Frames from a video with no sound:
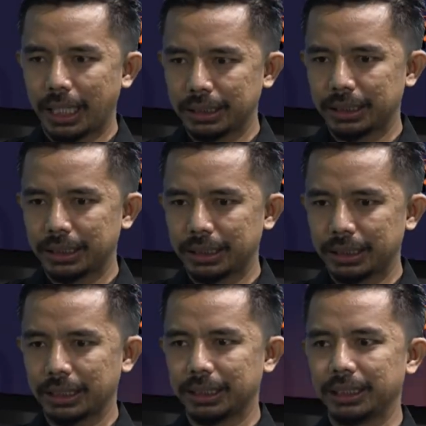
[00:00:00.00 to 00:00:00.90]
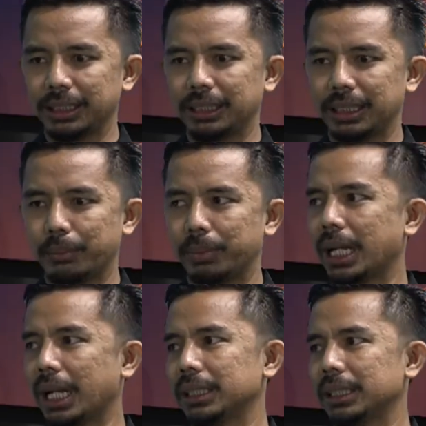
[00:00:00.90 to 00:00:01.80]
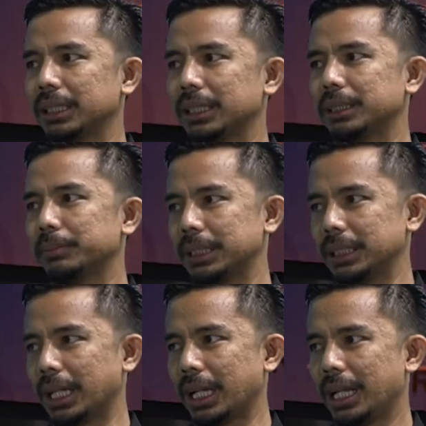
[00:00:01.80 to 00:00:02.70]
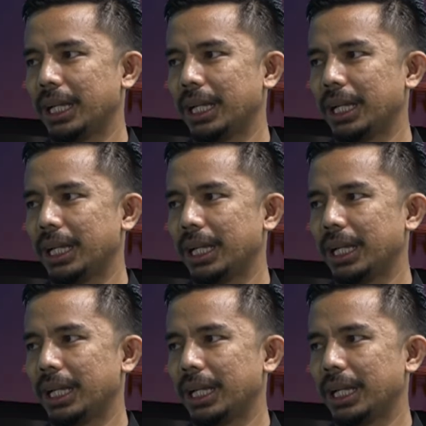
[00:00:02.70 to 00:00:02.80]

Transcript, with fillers: sanksi-sanksi ini tidak berjalan semestinya.